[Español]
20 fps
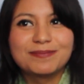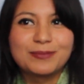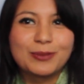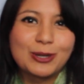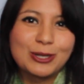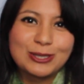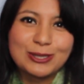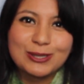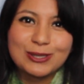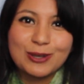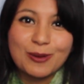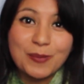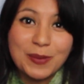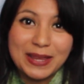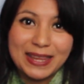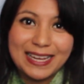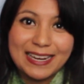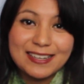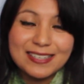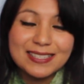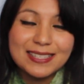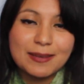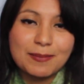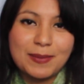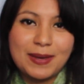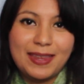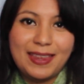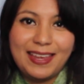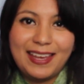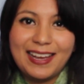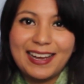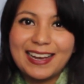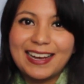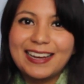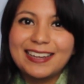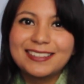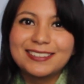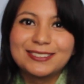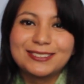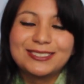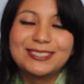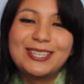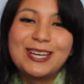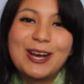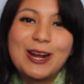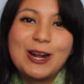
por sus comentarios que me dejan o